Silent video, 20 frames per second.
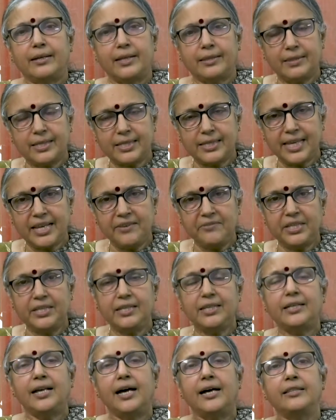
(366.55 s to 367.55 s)
ரத்து
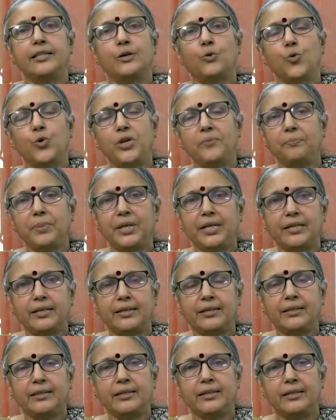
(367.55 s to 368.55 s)
செய்வது அந்த
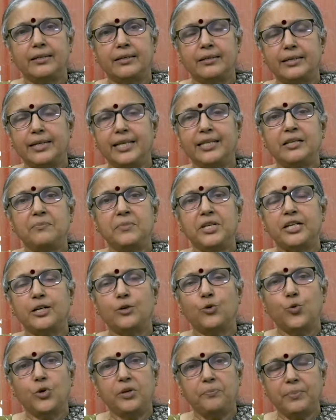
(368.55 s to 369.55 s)
குறிப்பிலிருந்து நீதிமன்ற
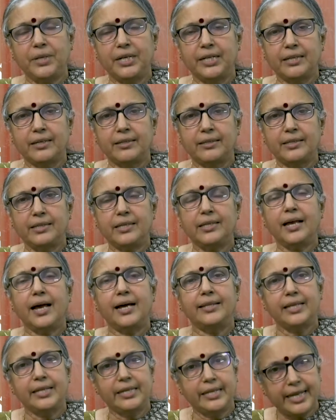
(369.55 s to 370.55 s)
குறிப்பிலிருந்து
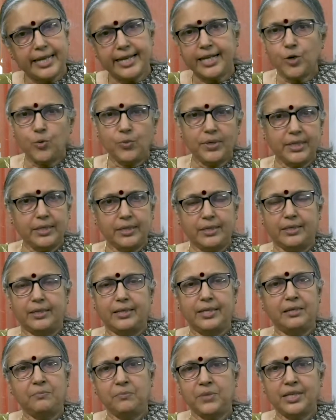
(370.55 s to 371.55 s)
அதை நீக்குவது
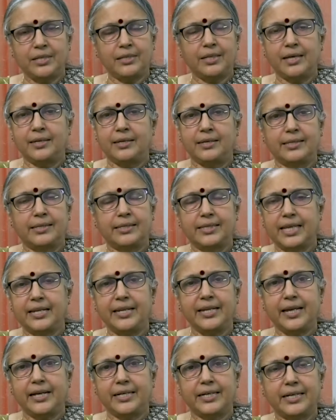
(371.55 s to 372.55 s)
என்பதுதான்
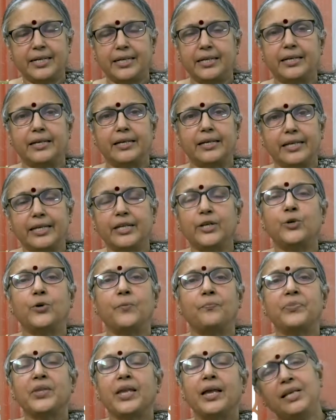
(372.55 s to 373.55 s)
சரியாக
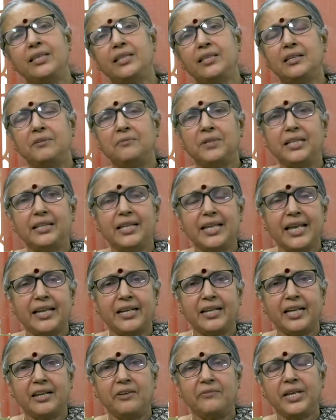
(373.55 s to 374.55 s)
இருக்கும் இது வந்து
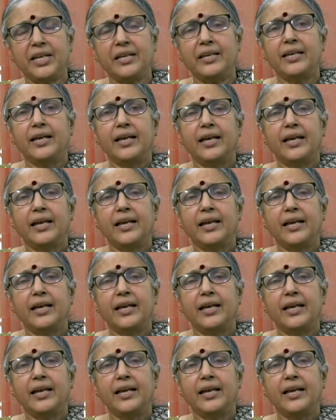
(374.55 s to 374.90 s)
ஏற்கனவே